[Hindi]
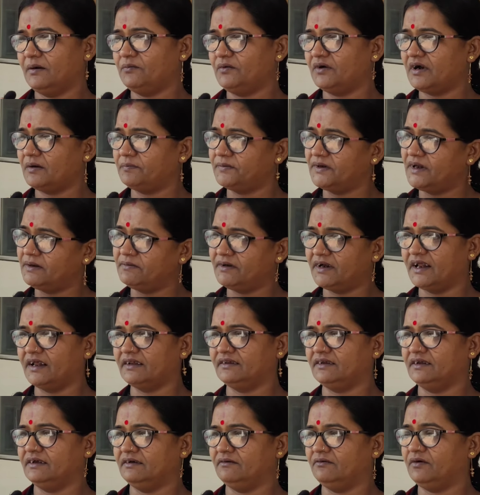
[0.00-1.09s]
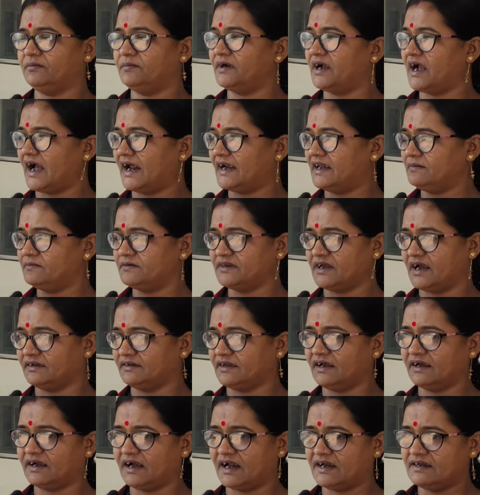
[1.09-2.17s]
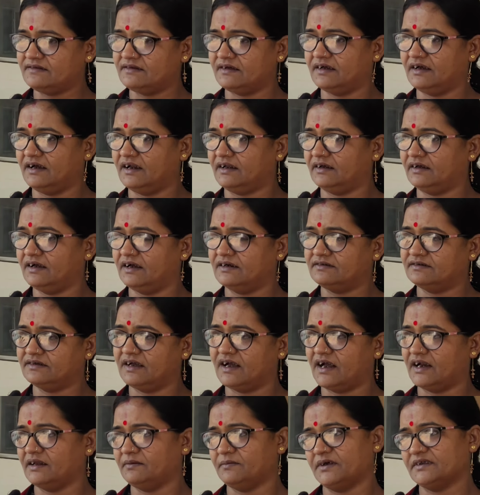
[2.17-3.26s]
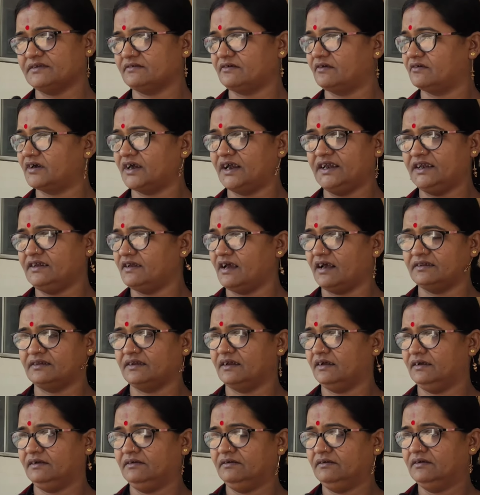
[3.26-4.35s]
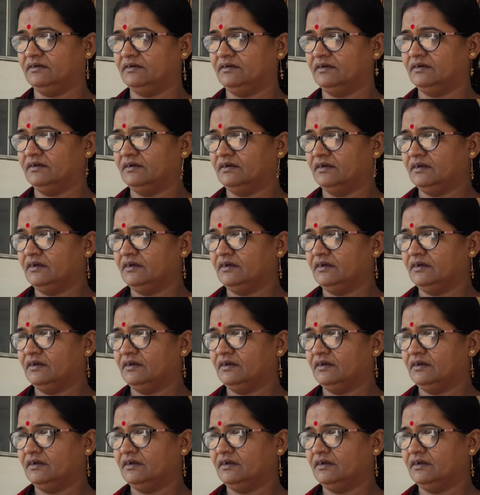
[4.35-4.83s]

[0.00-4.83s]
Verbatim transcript: हम लोग अपने में रहते हैं वो भी गाड़ी में जाता है गाड़ी से घर घर से गाड़ी बस और कहीं नहीं जाता है